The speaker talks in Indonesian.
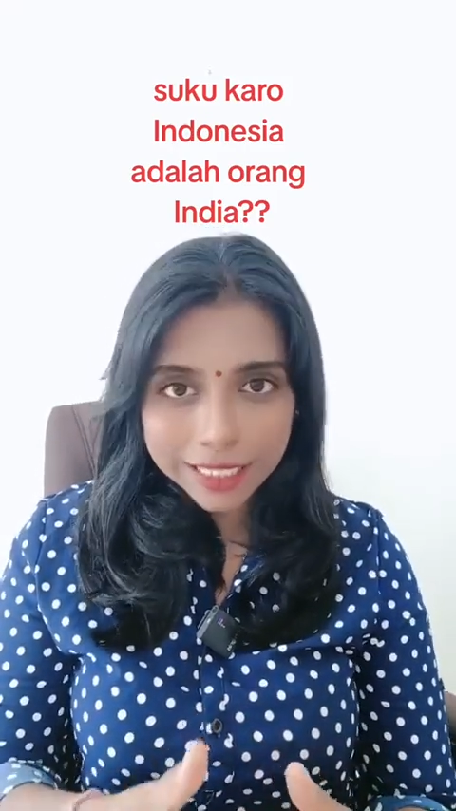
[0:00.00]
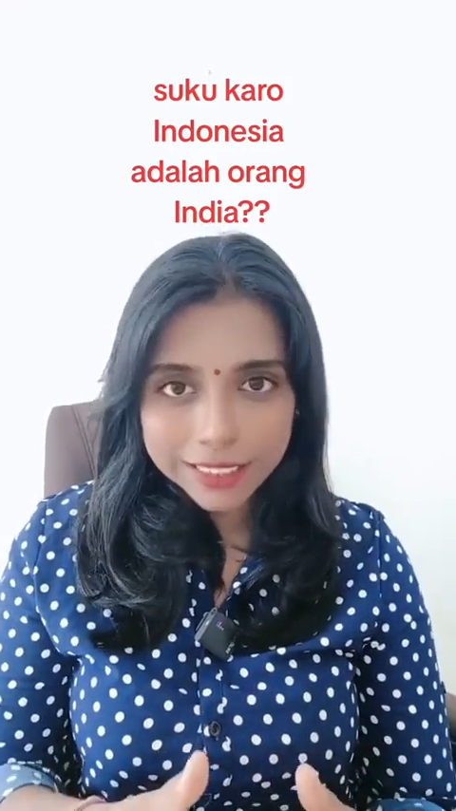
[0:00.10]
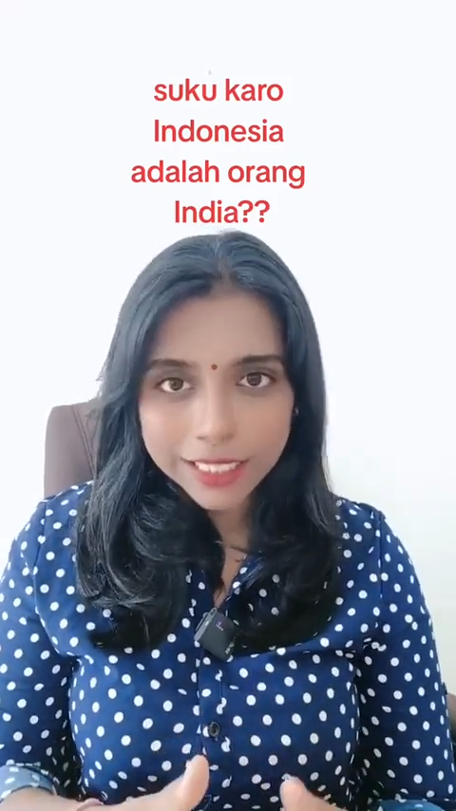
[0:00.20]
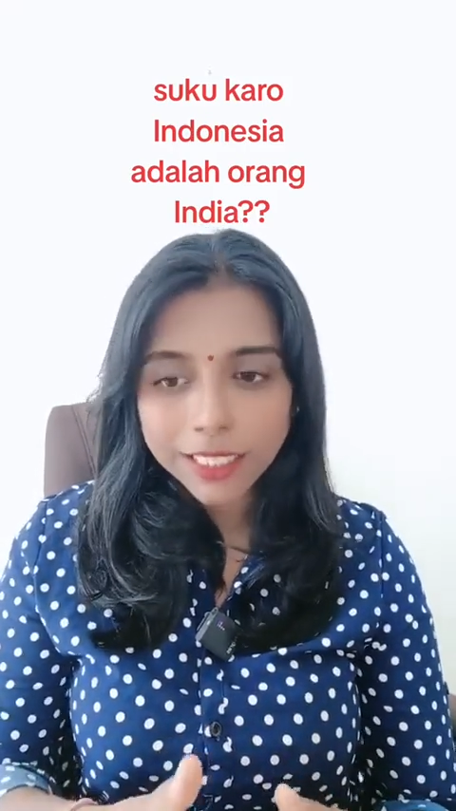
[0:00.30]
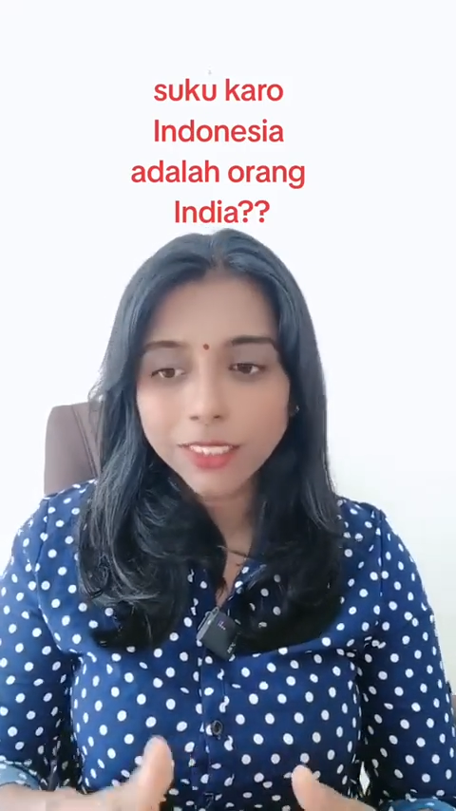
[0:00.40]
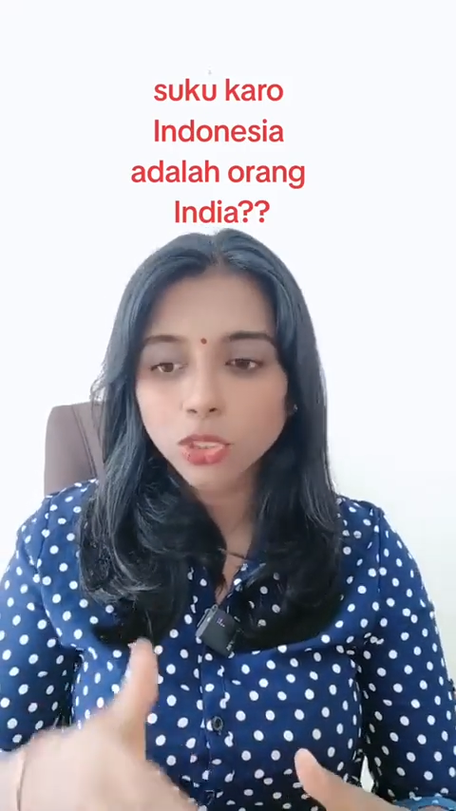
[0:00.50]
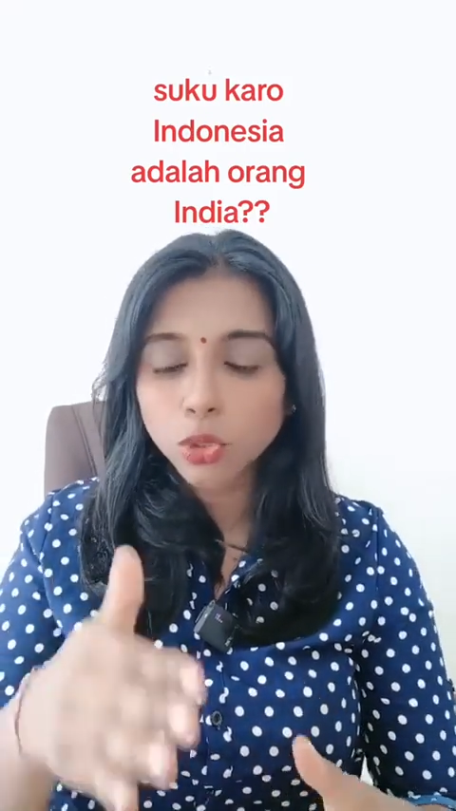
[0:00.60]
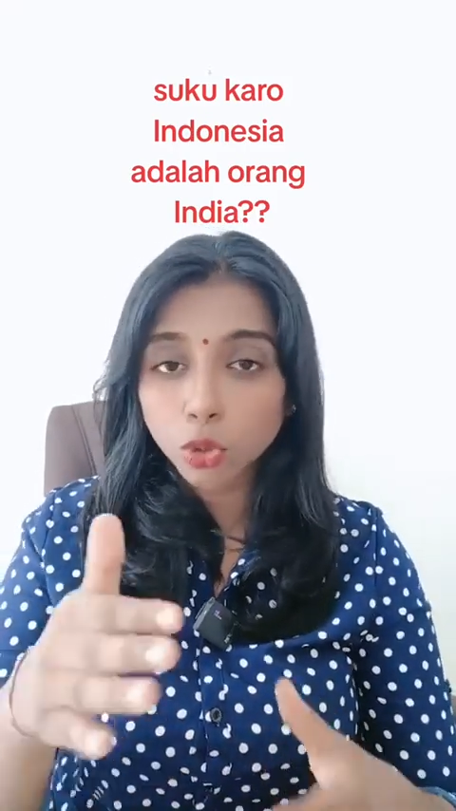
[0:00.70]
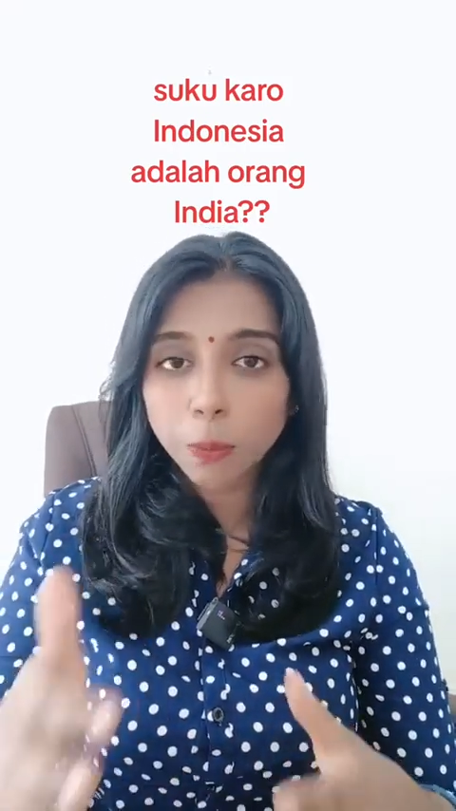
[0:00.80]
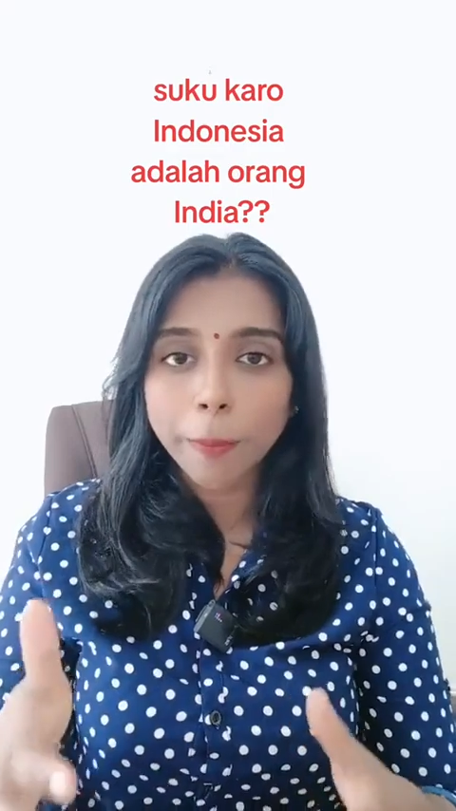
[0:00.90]
lagi
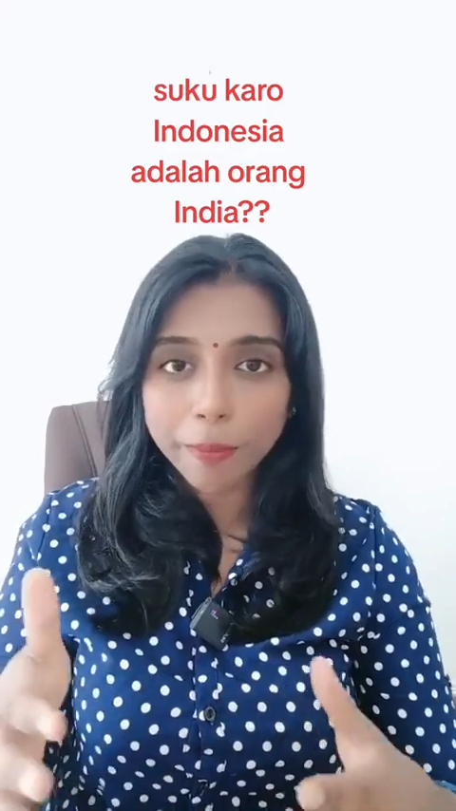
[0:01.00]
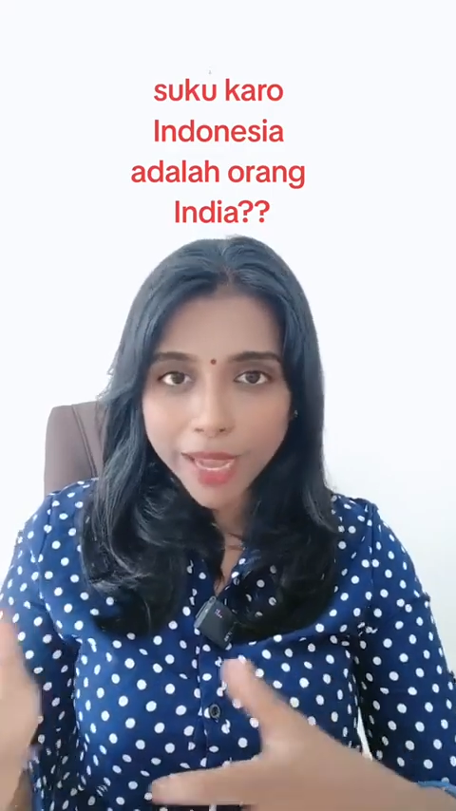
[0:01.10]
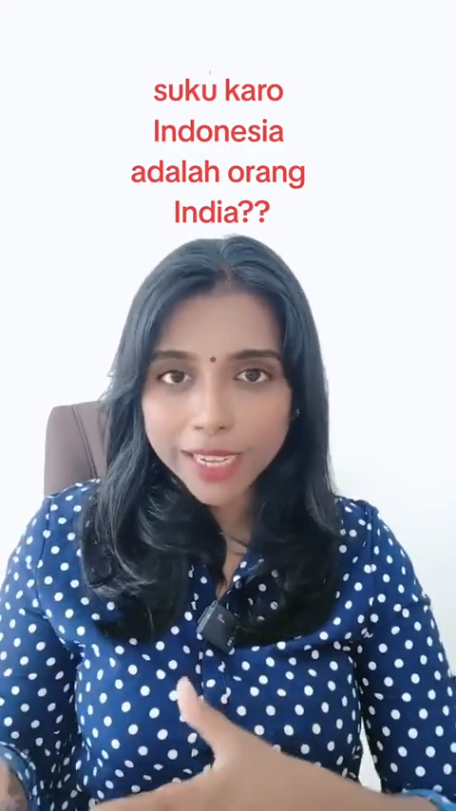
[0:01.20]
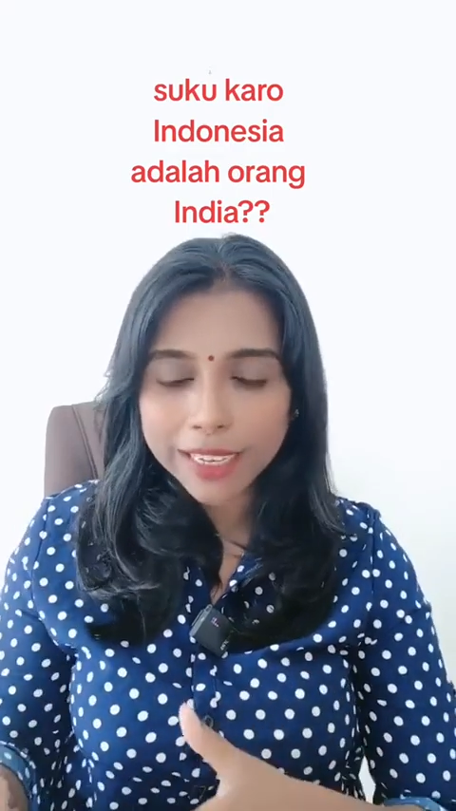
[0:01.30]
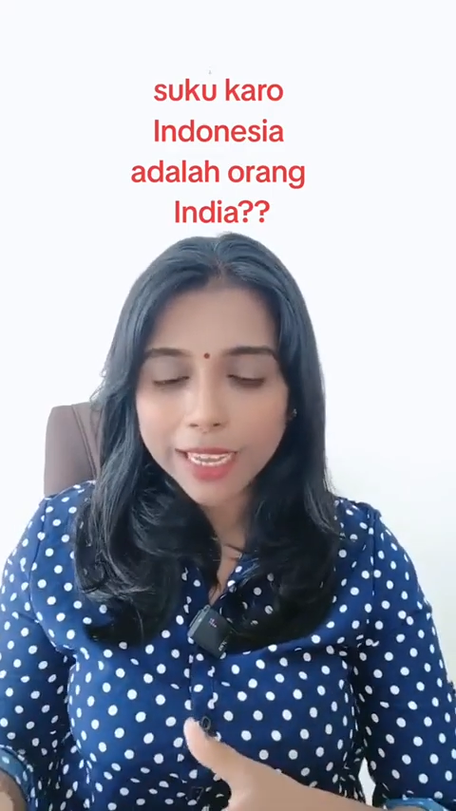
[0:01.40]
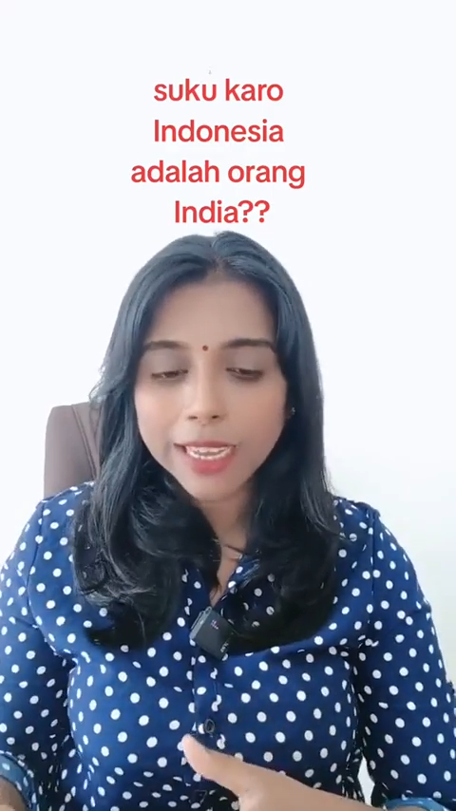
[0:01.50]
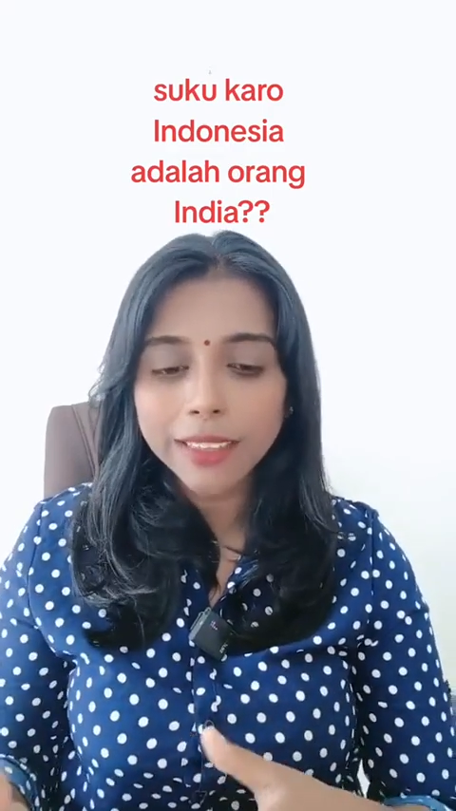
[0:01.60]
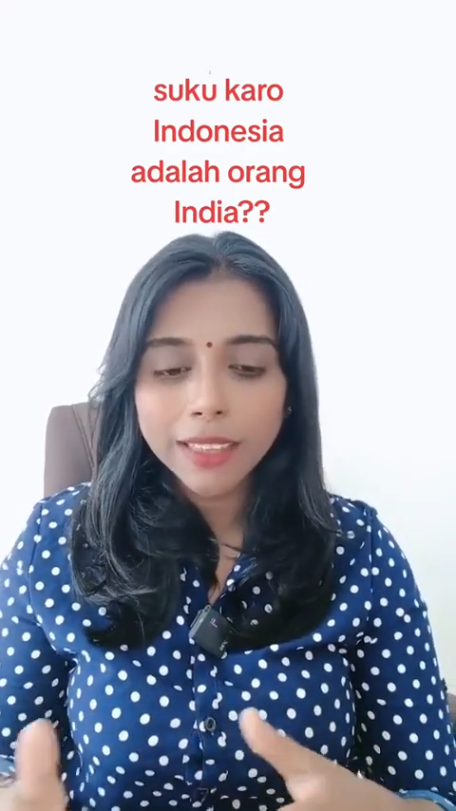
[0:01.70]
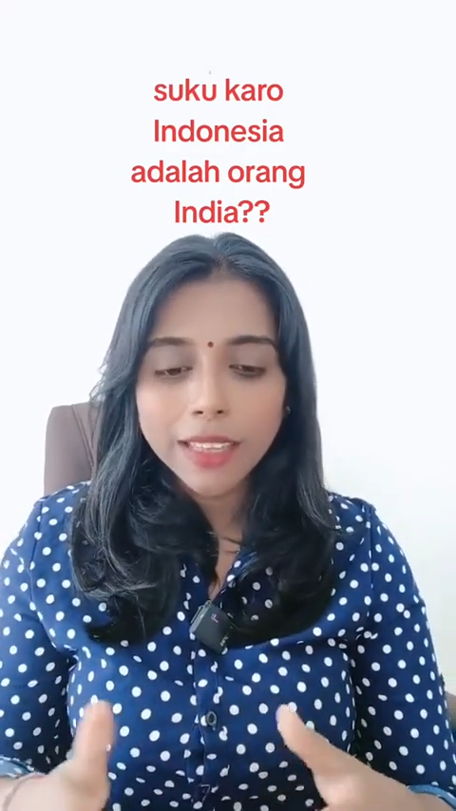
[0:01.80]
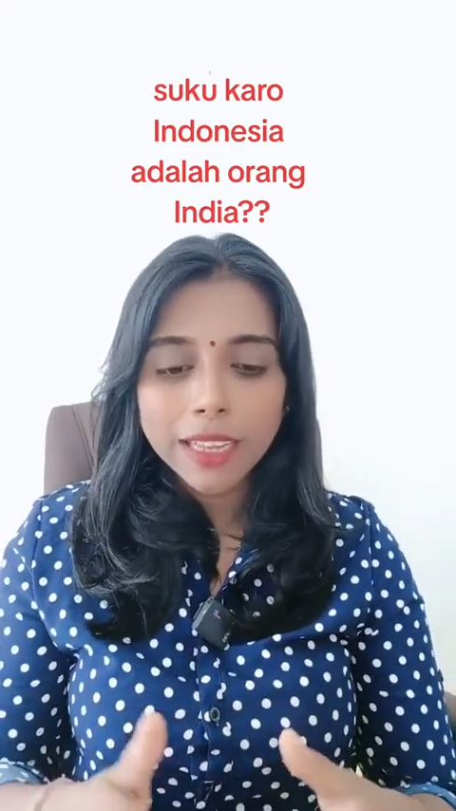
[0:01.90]
sub
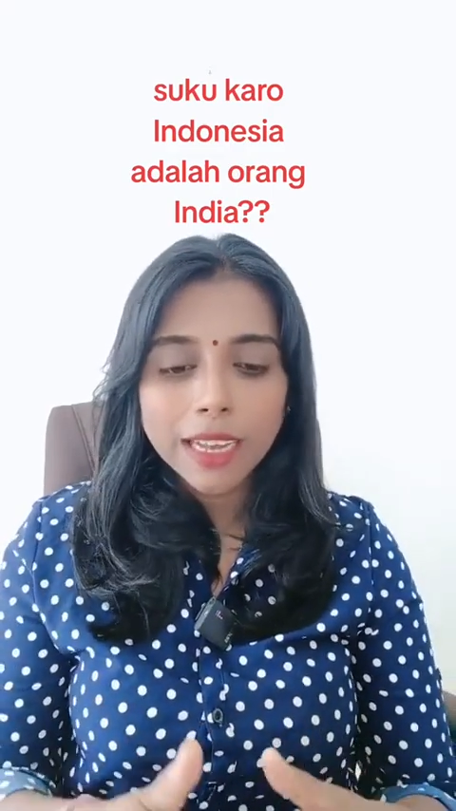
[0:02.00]
marga.